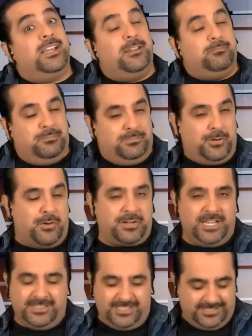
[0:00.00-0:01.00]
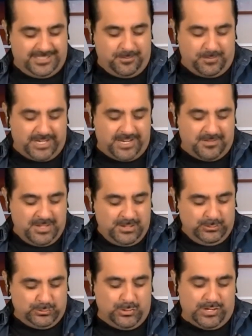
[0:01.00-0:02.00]
que los ratings siempre
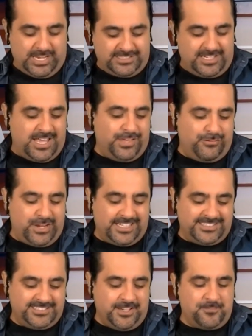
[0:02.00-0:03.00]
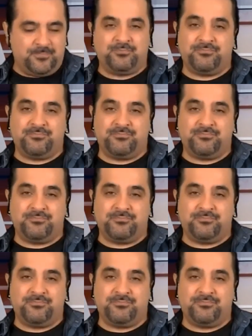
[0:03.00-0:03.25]
son los que hacen la diferencia.